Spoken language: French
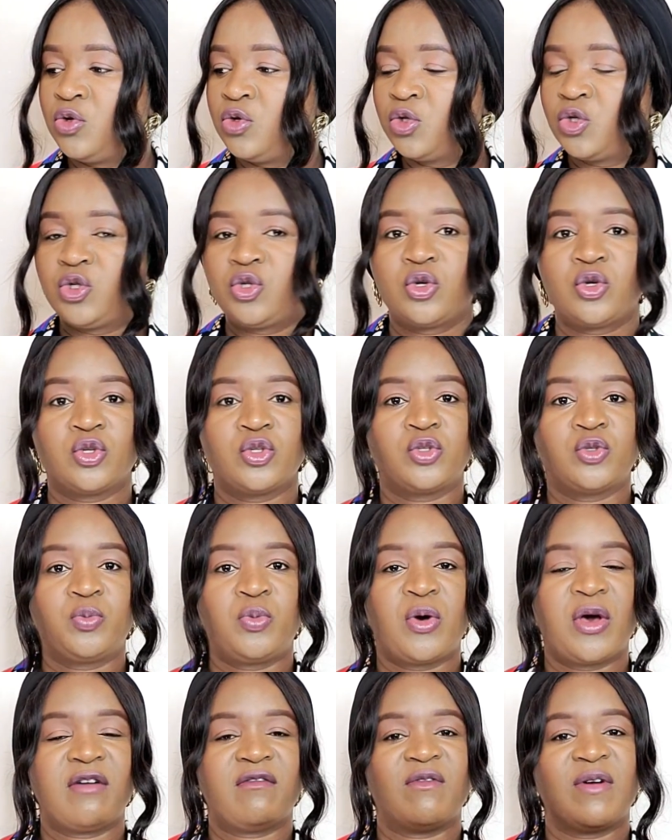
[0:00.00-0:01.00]
une chose
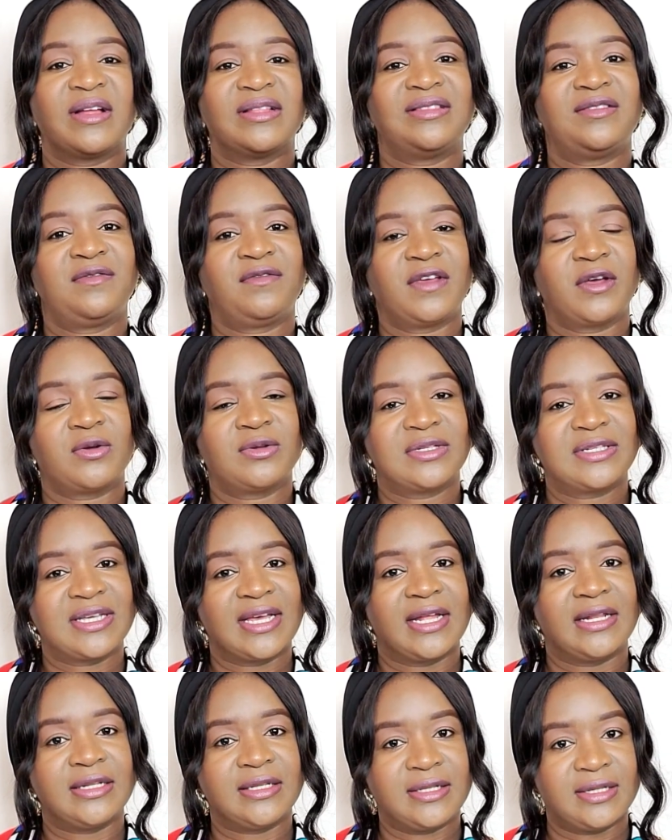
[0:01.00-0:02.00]
peut avoir différentes
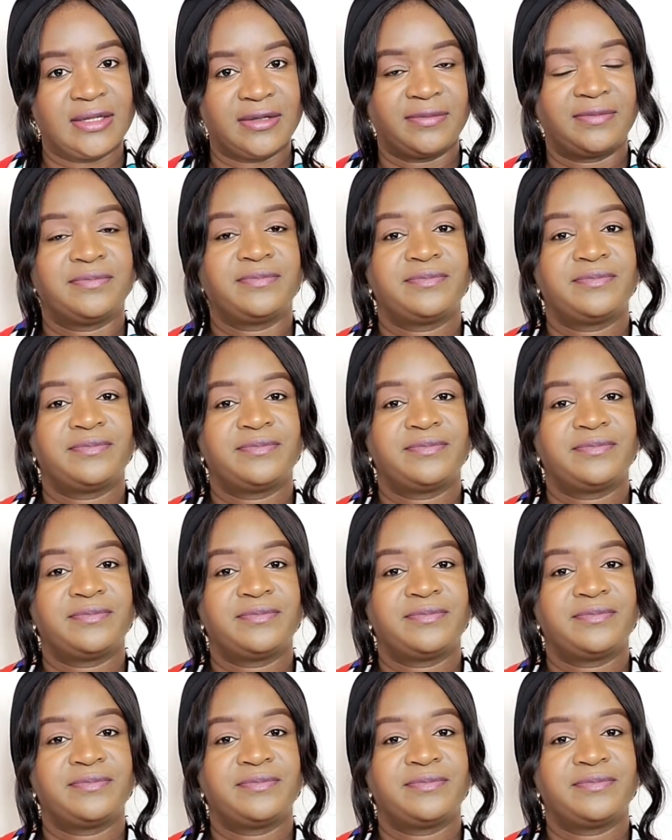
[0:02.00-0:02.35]
qualités.